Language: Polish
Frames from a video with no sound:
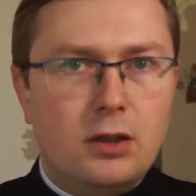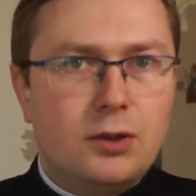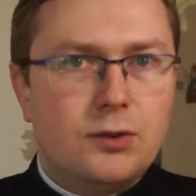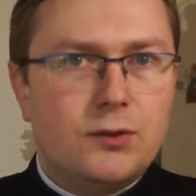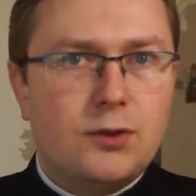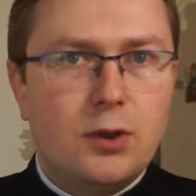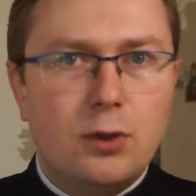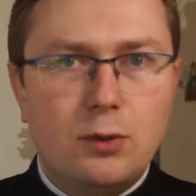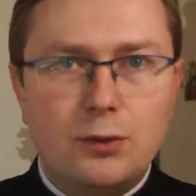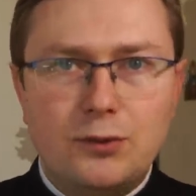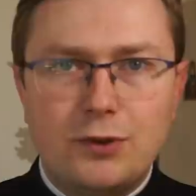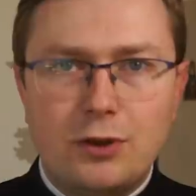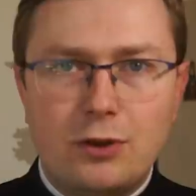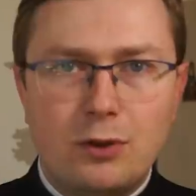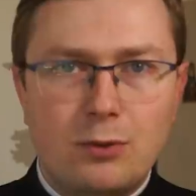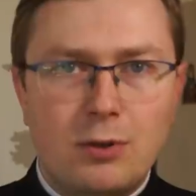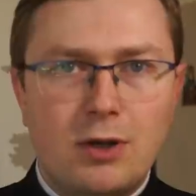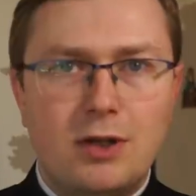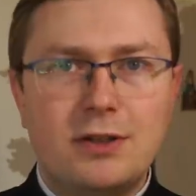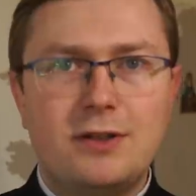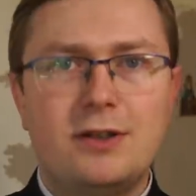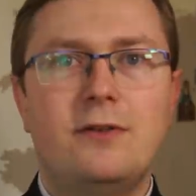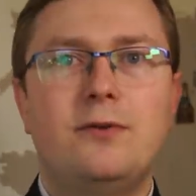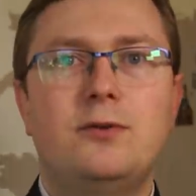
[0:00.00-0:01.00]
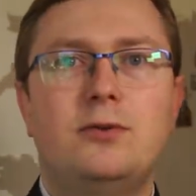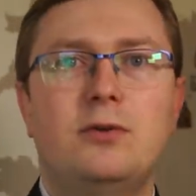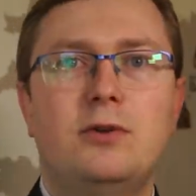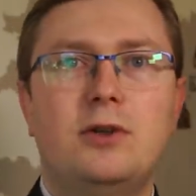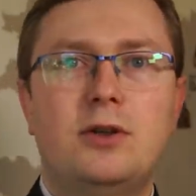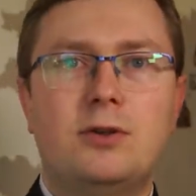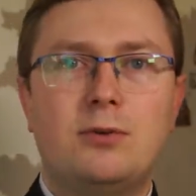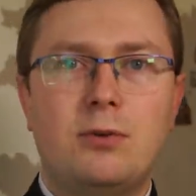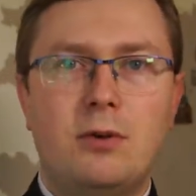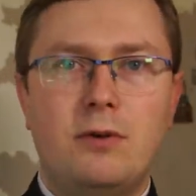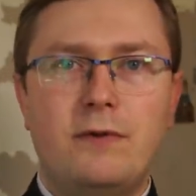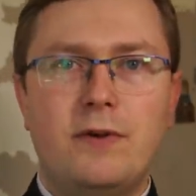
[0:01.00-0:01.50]
Są sytuacje, w
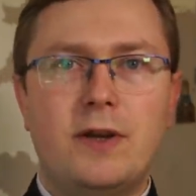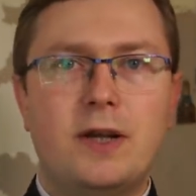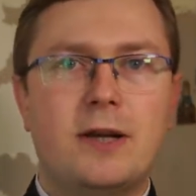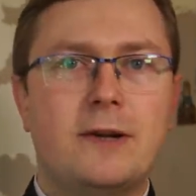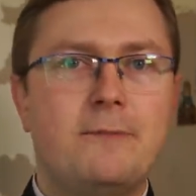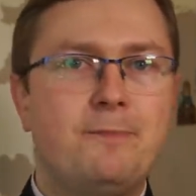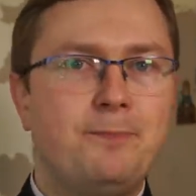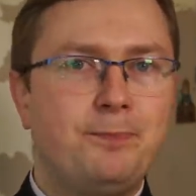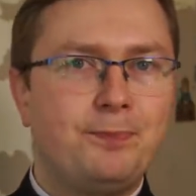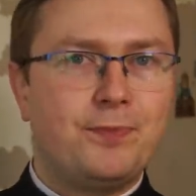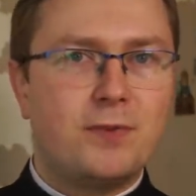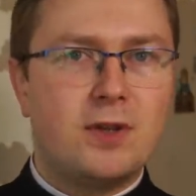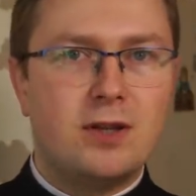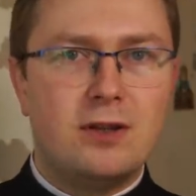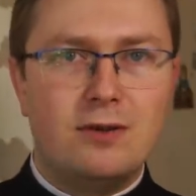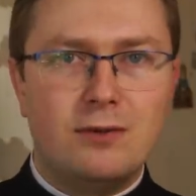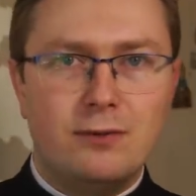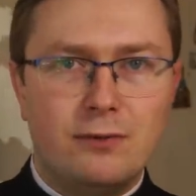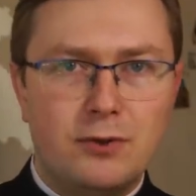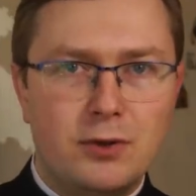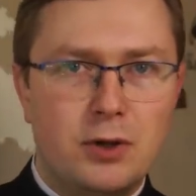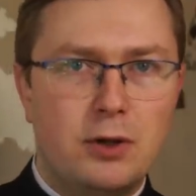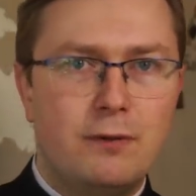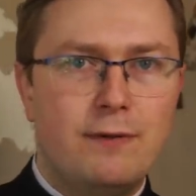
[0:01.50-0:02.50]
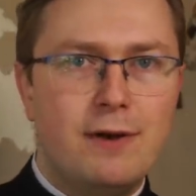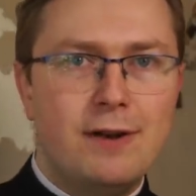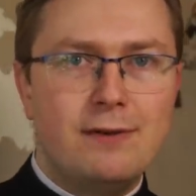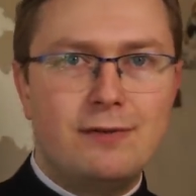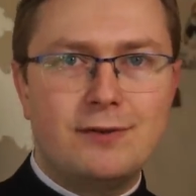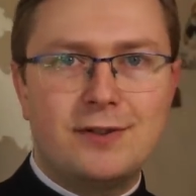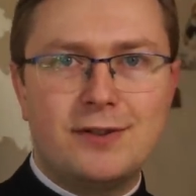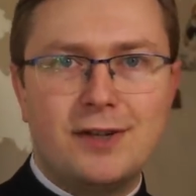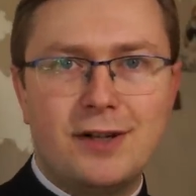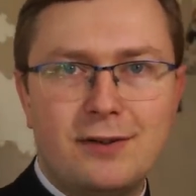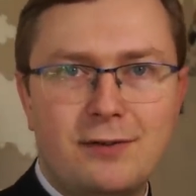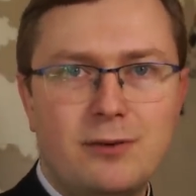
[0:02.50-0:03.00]
których człowiek, mm,
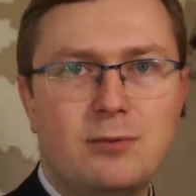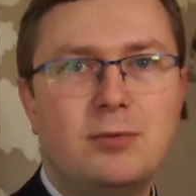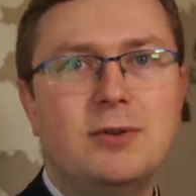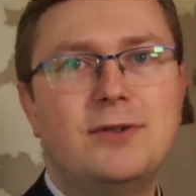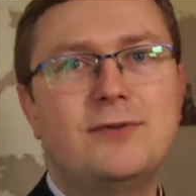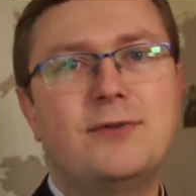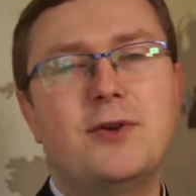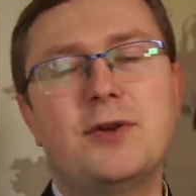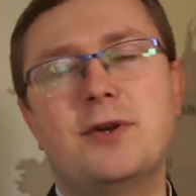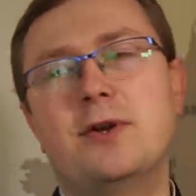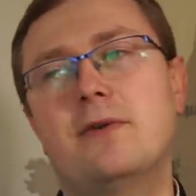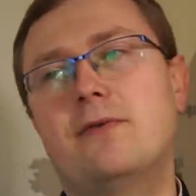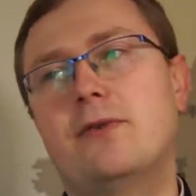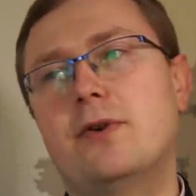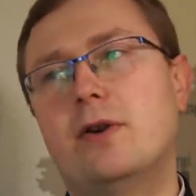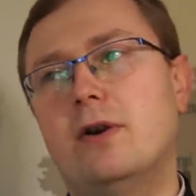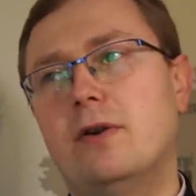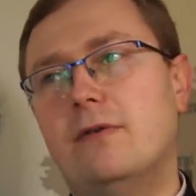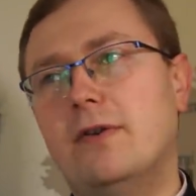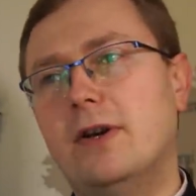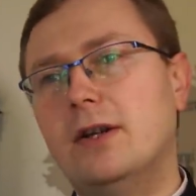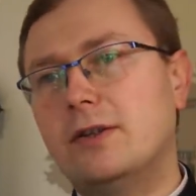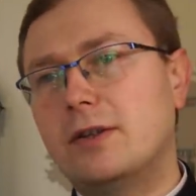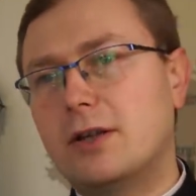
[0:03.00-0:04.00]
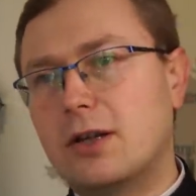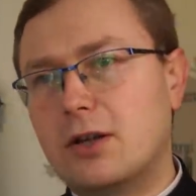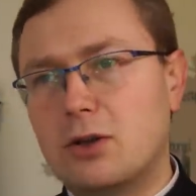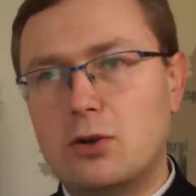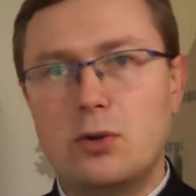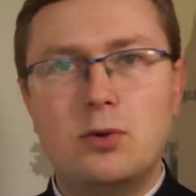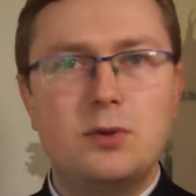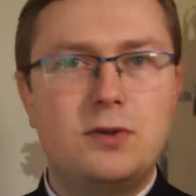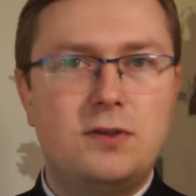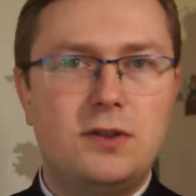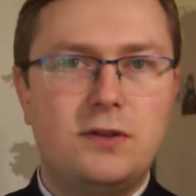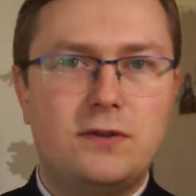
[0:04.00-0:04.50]
wychowawca wobec swojego wychowanka,
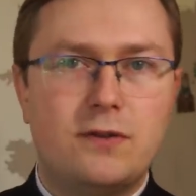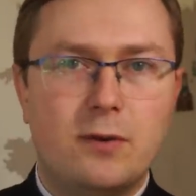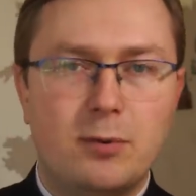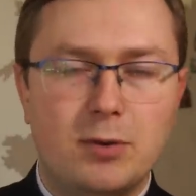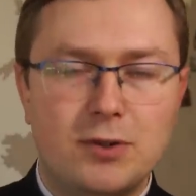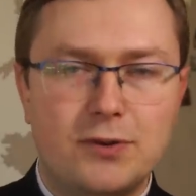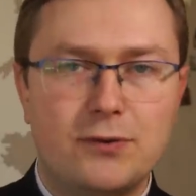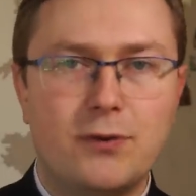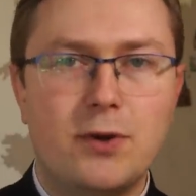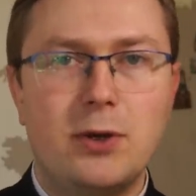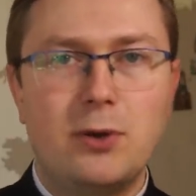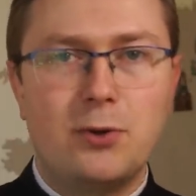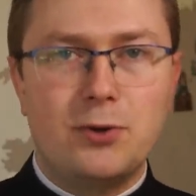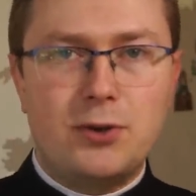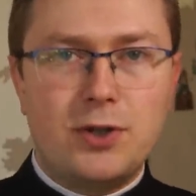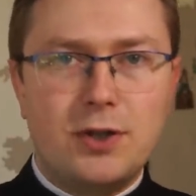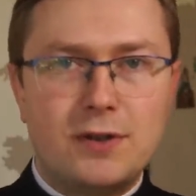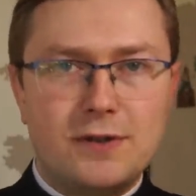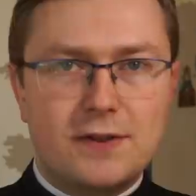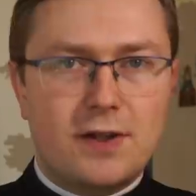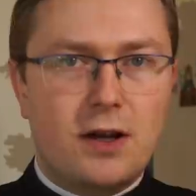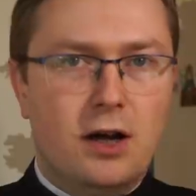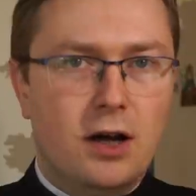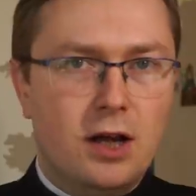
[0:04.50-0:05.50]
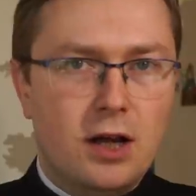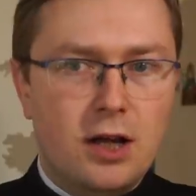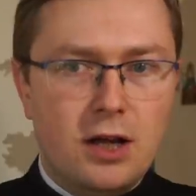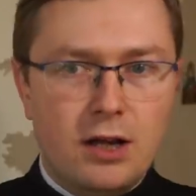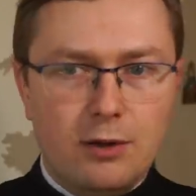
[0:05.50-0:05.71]
rodzic wobec swojego dziecka,